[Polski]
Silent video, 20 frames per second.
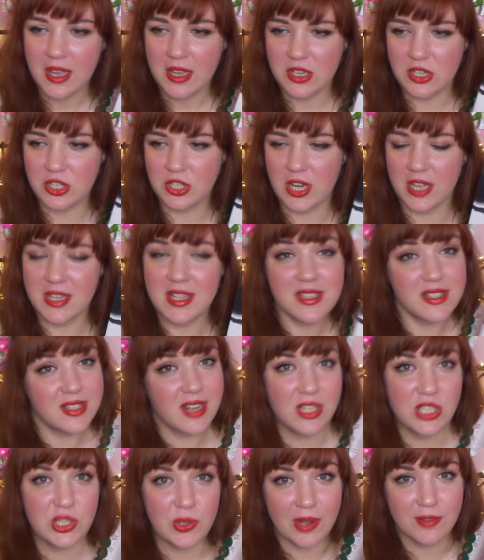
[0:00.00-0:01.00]
że nie
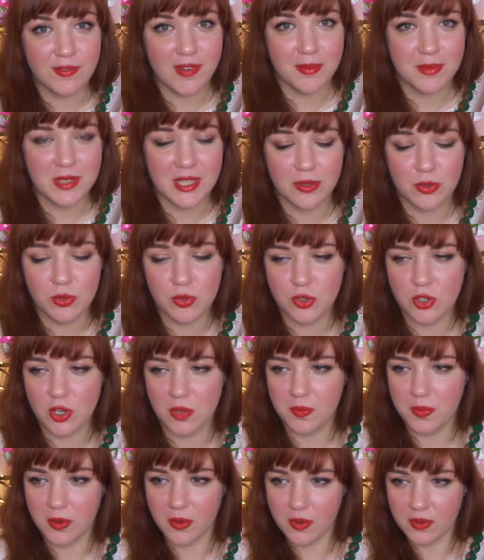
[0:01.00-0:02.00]
zdradziłam Wam za
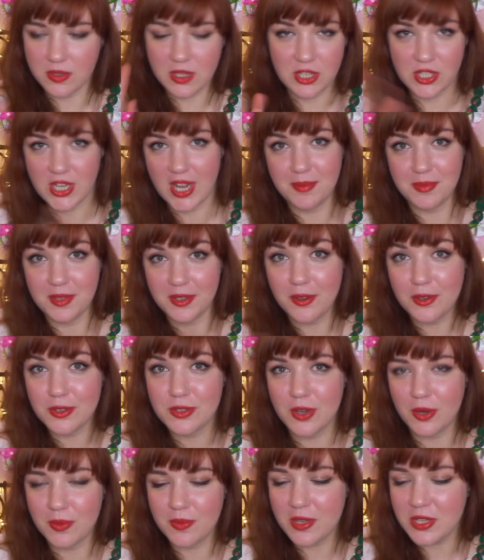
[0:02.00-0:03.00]
dużo, bo nie chciałam tego
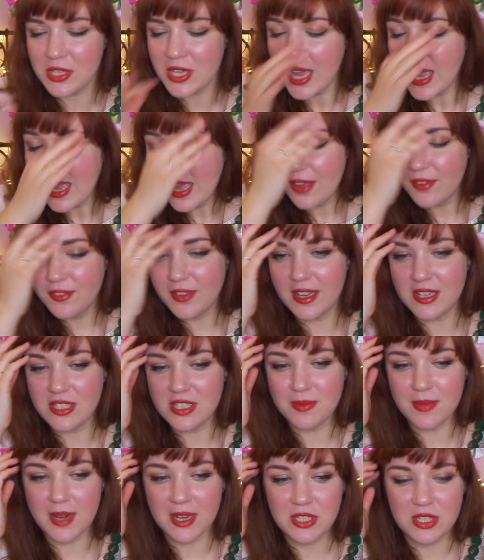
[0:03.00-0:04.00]
zrobić. W
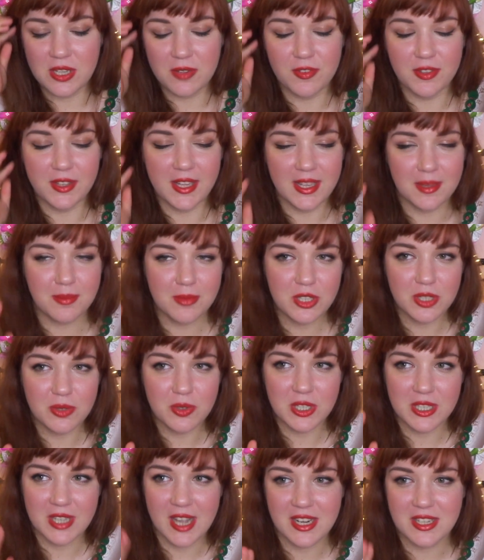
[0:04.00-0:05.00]
każdym razie wydaje mi się,
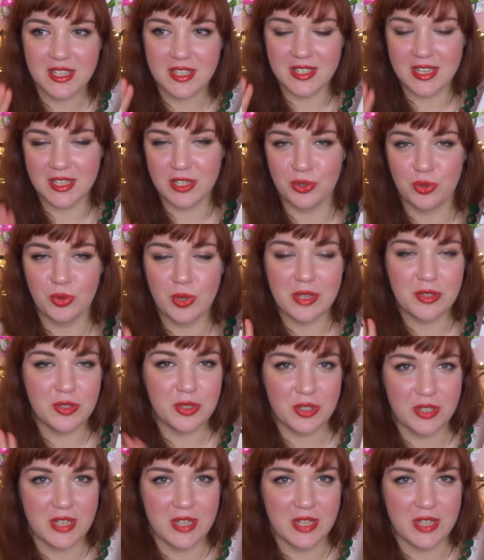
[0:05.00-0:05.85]
że każdy znajdzie tutaj coś